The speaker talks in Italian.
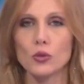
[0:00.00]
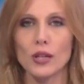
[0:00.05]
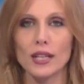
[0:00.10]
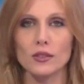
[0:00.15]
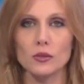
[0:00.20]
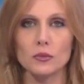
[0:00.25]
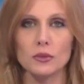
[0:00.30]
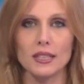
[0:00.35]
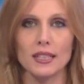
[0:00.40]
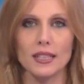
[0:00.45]

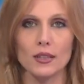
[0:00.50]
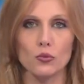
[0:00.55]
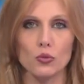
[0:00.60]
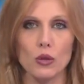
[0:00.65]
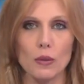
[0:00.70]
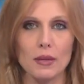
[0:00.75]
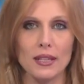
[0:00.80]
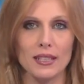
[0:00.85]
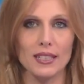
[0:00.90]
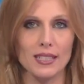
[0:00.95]
augurandomi che
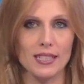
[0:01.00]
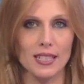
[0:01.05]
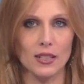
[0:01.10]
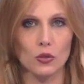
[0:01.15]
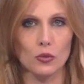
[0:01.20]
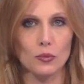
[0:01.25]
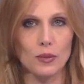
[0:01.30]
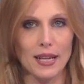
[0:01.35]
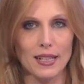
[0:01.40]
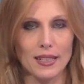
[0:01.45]
tu abbia
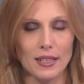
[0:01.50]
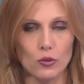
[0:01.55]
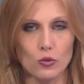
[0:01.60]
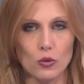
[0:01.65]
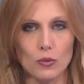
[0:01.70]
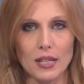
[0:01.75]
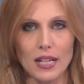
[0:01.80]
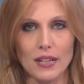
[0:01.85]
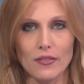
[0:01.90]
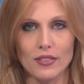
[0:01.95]
iniziato bene il
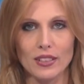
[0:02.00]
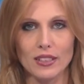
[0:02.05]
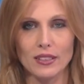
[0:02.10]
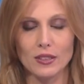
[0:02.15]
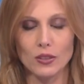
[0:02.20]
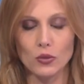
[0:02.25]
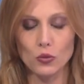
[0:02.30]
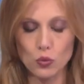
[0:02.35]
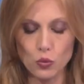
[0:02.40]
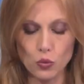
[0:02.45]

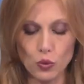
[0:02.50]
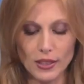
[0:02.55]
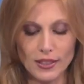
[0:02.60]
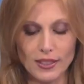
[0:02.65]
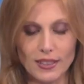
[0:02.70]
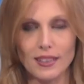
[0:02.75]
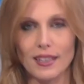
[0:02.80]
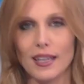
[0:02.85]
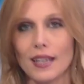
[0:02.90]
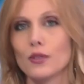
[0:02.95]

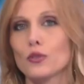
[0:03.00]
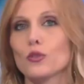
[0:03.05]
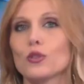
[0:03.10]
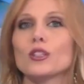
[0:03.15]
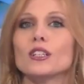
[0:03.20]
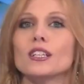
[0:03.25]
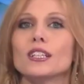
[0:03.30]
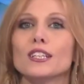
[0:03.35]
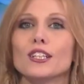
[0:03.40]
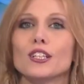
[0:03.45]
2022 ti
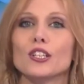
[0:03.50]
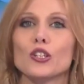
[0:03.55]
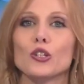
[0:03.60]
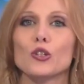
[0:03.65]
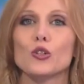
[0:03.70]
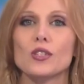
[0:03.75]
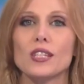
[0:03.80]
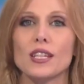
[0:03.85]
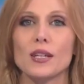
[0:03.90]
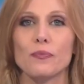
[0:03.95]
chiedo
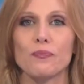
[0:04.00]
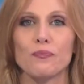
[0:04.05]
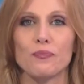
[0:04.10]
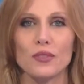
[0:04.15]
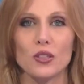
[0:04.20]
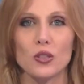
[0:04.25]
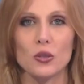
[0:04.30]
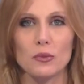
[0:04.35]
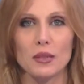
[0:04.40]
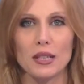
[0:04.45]

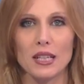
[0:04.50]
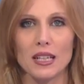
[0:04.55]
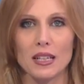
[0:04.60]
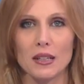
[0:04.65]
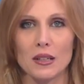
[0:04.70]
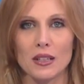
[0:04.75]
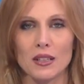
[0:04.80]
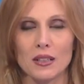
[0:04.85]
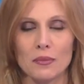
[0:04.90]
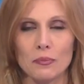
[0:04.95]
così
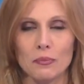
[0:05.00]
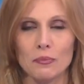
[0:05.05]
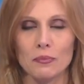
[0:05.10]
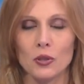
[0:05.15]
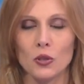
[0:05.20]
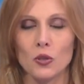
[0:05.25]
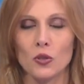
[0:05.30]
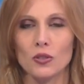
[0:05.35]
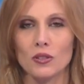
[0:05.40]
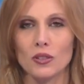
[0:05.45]
come
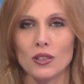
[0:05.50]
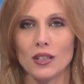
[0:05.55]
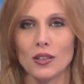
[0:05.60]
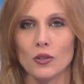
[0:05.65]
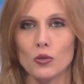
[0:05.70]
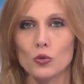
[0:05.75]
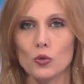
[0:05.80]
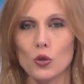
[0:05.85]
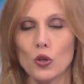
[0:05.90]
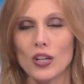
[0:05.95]

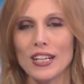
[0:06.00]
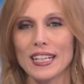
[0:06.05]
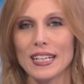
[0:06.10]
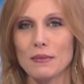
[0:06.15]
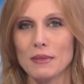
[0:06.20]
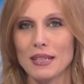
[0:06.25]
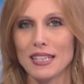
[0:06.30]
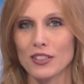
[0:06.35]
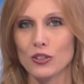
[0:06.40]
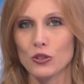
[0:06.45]
con, con, un
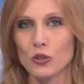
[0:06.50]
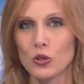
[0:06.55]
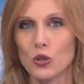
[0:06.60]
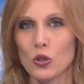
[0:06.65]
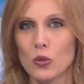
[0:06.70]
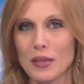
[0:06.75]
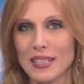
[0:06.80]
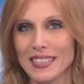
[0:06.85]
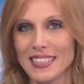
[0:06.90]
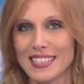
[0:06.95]
collegamento,
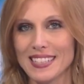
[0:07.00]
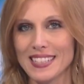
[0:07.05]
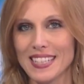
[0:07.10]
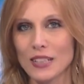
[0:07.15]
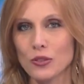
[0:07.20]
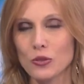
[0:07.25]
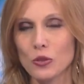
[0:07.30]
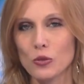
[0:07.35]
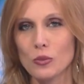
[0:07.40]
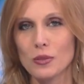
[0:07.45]
come è
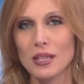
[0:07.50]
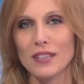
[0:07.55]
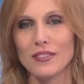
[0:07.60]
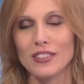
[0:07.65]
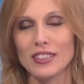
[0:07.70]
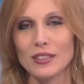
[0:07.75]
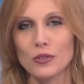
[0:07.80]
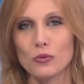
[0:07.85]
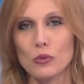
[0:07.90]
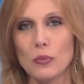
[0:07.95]
iniziato il
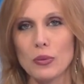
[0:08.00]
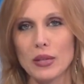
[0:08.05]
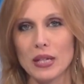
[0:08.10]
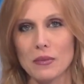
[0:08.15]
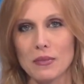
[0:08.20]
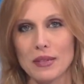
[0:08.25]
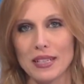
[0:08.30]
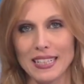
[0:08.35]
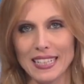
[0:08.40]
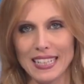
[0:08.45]
2022
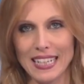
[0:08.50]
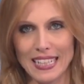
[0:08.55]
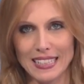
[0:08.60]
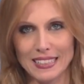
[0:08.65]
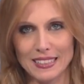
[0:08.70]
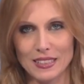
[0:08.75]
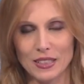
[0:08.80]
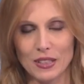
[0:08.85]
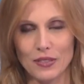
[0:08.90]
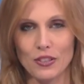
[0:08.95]
per i
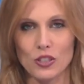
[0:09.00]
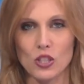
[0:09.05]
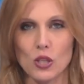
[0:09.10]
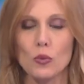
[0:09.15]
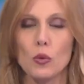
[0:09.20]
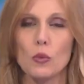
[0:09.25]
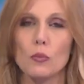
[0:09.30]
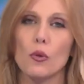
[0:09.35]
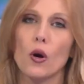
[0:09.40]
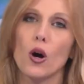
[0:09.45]
mercati.
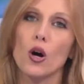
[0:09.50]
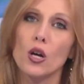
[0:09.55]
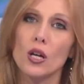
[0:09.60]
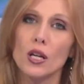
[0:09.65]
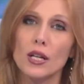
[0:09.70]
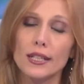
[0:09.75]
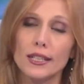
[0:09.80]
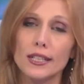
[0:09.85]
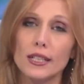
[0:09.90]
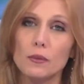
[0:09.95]
Facciamo un po'
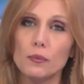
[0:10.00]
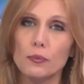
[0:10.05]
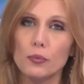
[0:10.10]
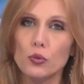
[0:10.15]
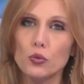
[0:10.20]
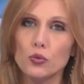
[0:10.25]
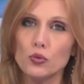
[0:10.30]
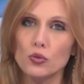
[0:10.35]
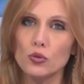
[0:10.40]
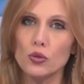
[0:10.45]
il
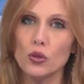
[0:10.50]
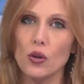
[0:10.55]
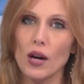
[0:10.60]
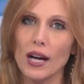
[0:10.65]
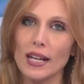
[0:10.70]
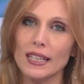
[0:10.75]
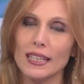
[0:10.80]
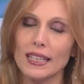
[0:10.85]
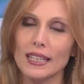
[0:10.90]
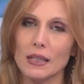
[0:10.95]
punto
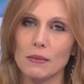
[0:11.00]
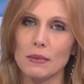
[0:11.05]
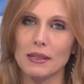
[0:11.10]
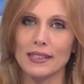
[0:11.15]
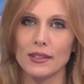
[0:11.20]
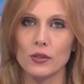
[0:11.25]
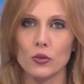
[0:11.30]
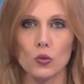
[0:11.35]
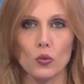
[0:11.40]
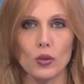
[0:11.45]
anche
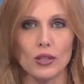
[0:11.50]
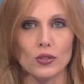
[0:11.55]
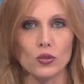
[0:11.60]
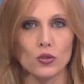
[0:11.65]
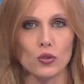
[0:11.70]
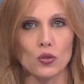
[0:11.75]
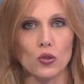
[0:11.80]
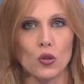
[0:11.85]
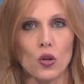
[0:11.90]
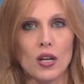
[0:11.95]
ribadendo quali
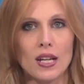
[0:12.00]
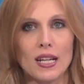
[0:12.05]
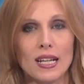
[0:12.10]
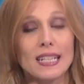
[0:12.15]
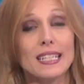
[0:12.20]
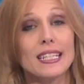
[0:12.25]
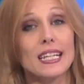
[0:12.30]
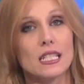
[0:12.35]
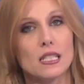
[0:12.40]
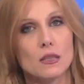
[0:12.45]
sono
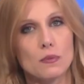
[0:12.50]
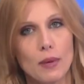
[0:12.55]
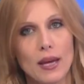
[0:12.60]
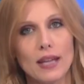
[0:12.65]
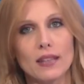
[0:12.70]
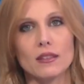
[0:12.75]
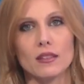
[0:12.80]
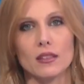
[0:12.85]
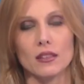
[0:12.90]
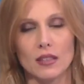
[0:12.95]
gli
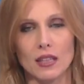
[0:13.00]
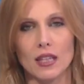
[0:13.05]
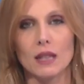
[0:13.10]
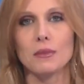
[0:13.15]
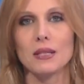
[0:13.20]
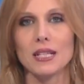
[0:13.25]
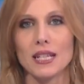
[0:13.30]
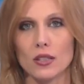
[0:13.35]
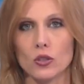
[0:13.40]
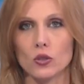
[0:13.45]
aspetti, i
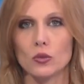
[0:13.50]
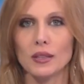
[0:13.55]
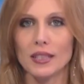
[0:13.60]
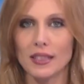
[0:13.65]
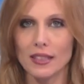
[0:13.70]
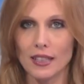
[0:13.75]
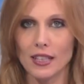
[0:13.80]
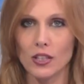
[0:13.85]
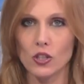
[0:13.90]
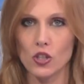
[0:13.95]
temi, gli
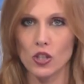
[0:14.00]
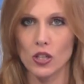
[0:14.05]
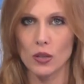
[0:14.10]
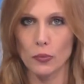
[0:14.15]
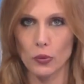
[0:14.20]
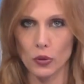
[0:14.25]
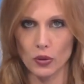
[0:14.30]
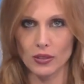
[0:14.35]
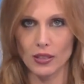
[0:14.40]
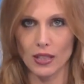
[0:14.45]
argomenti che
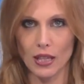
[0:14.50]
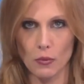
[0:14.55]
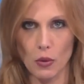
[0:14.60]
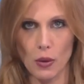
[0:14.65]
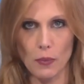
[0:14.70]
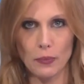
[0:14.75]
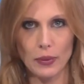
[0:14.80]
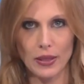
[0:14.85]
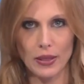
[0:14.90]
ci porteremo